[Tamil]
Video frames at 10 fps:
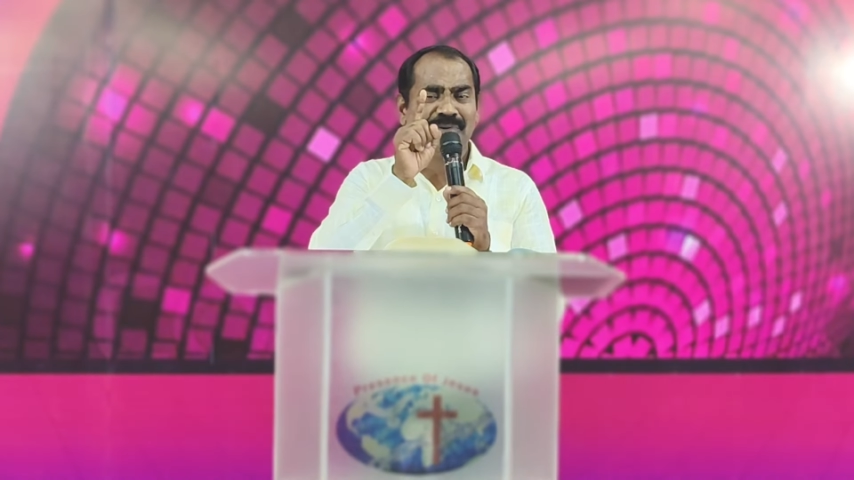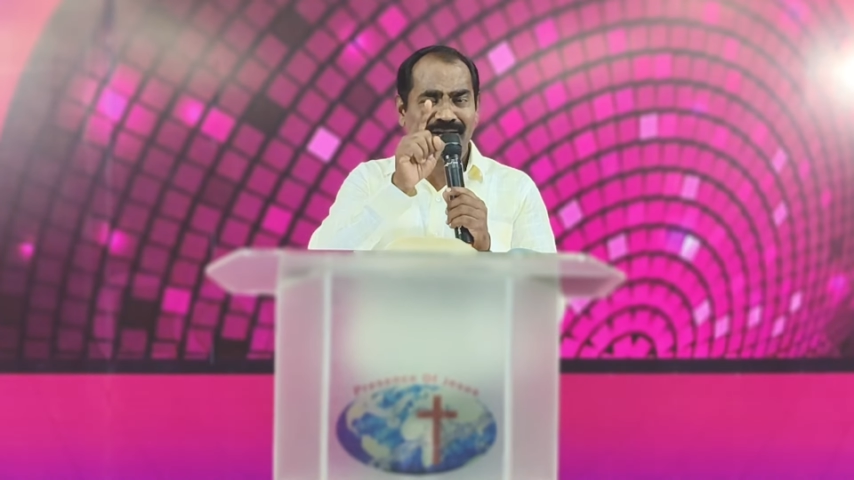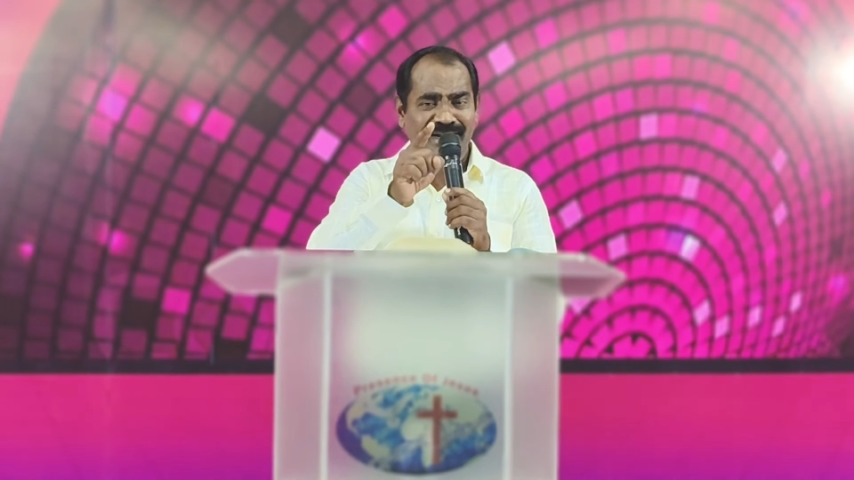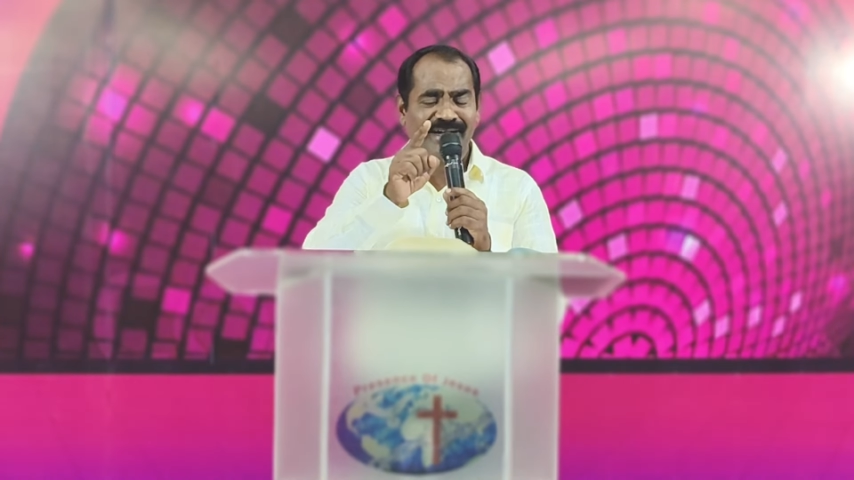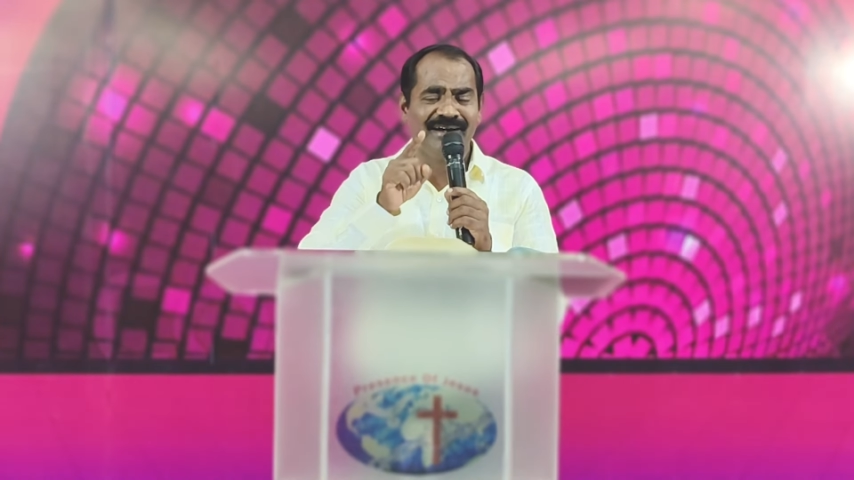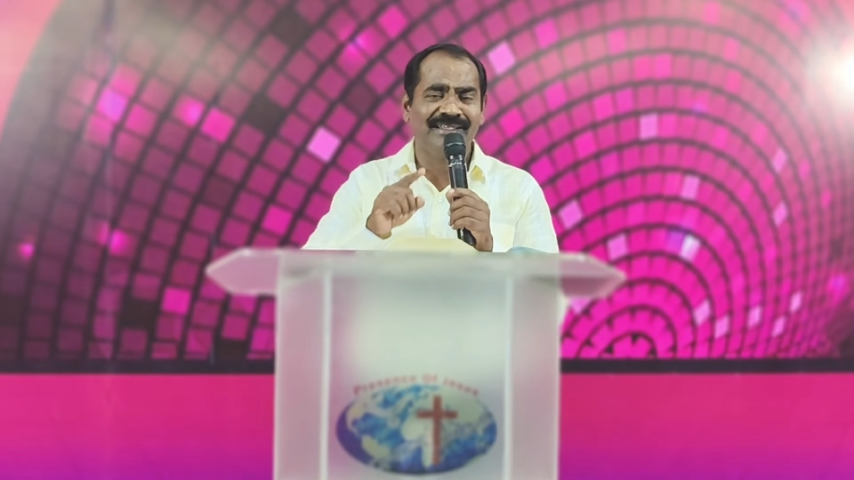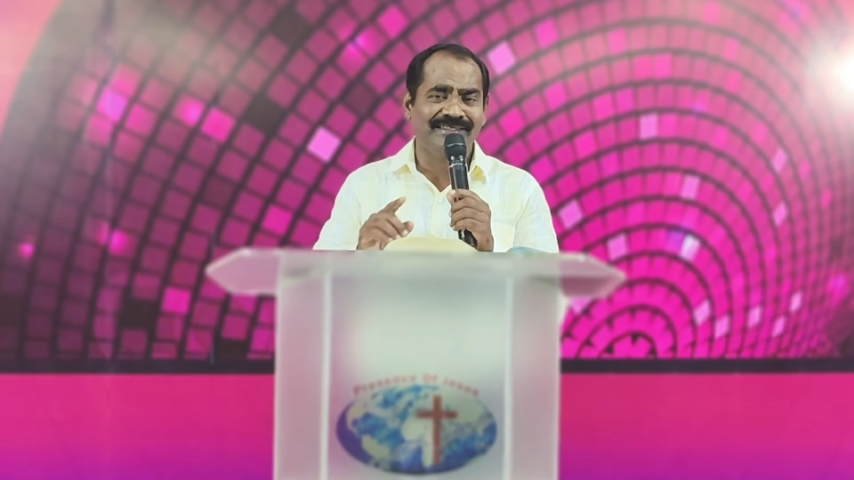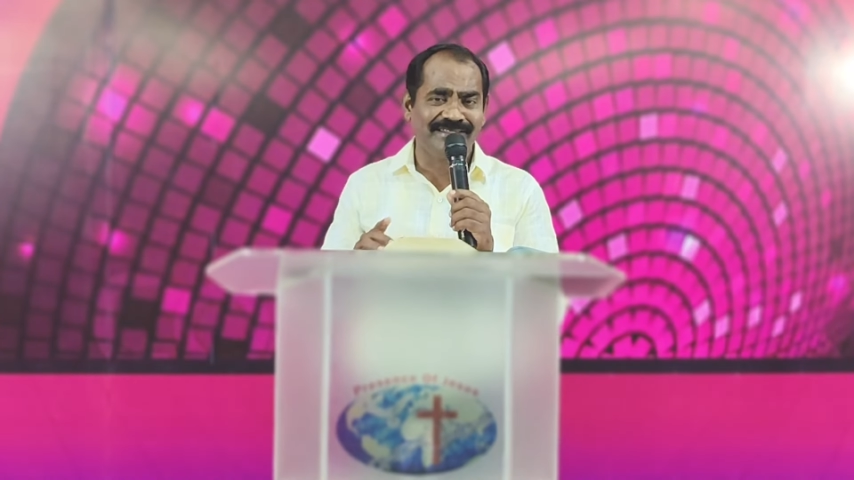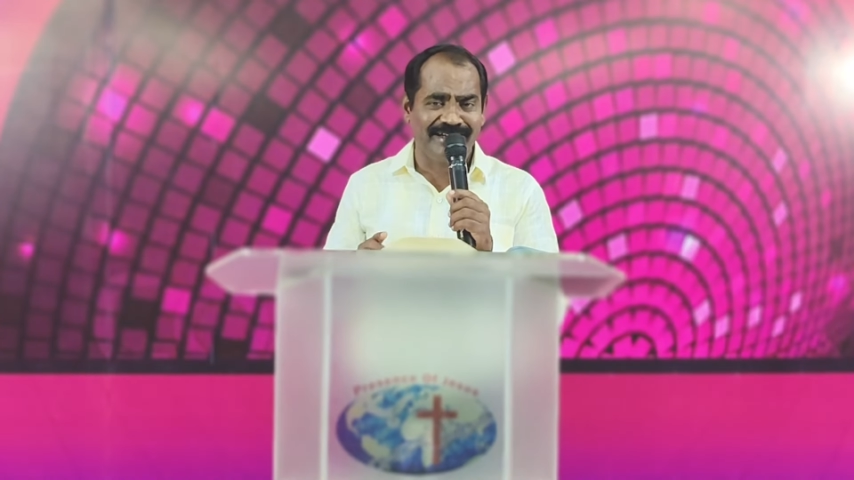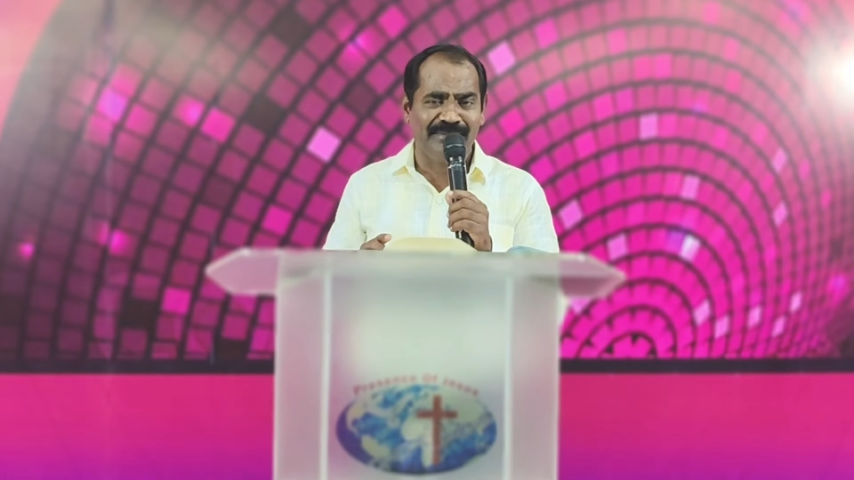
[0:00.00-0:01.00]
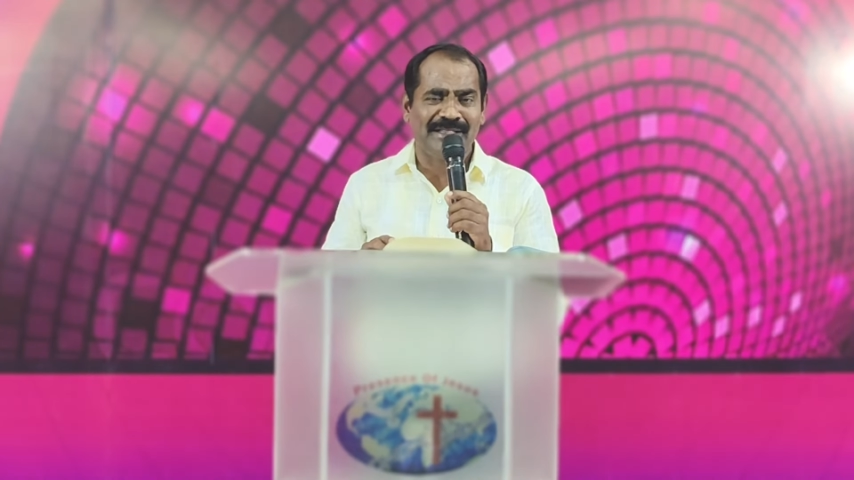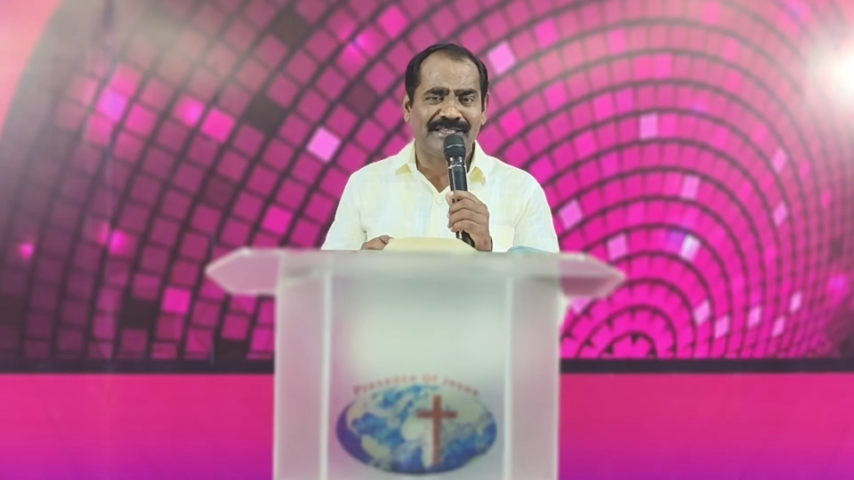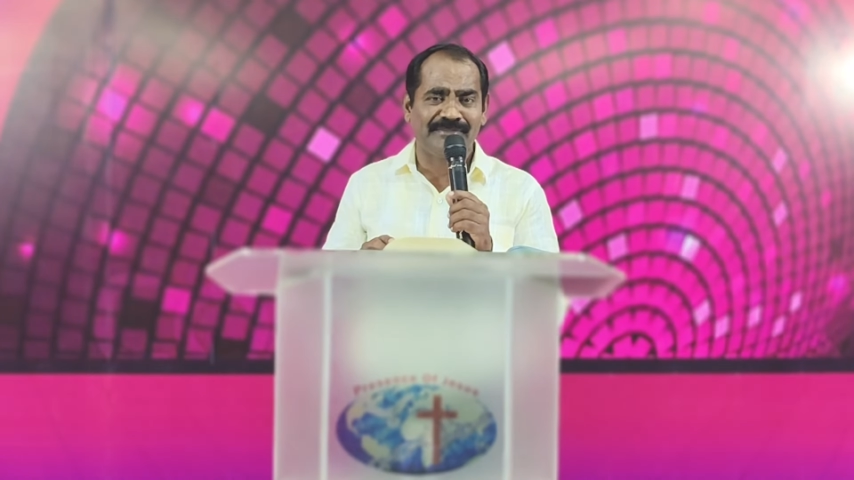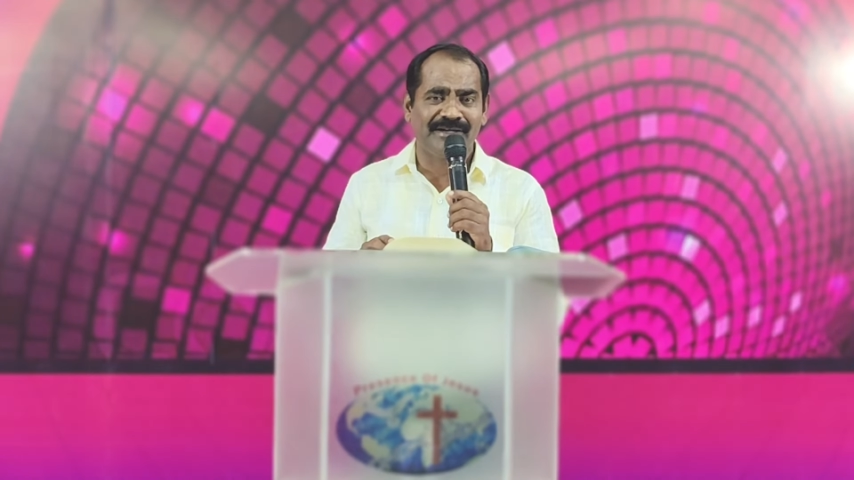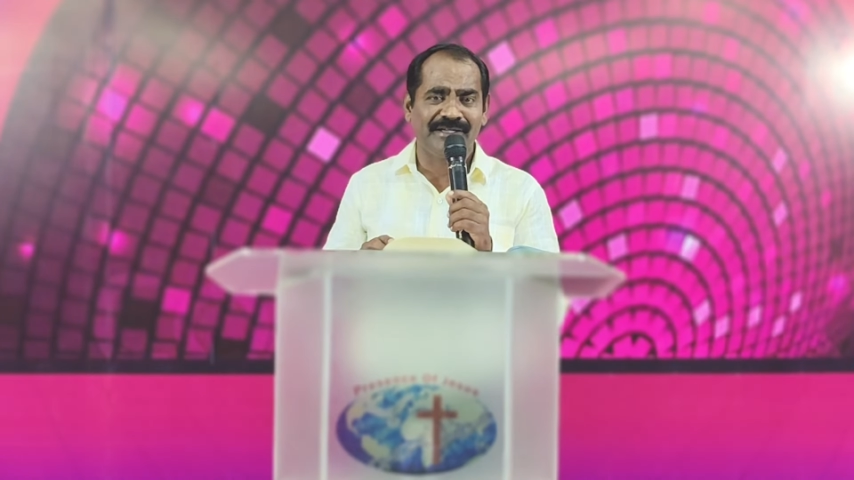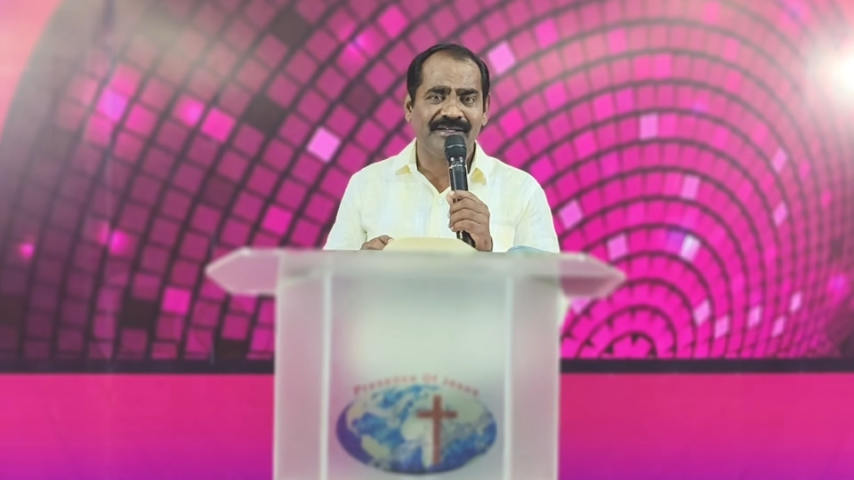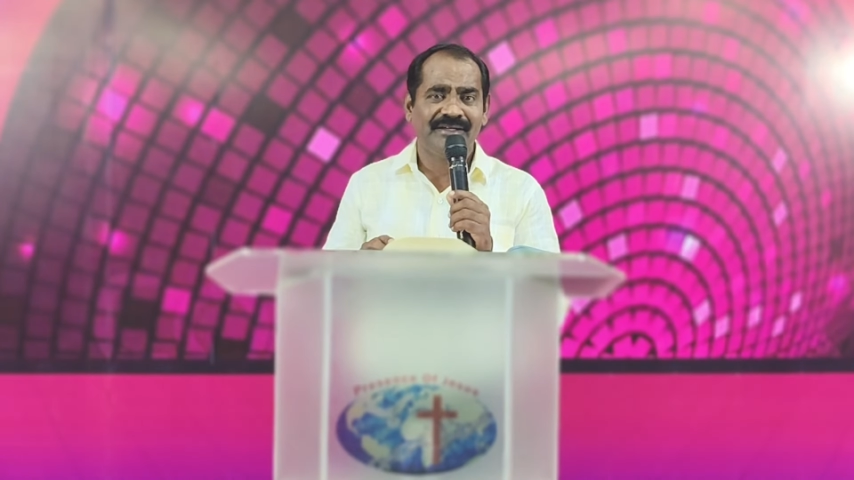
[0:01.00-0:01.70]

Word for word: ஒன்றை இழந்ததை நிமித்தமாய்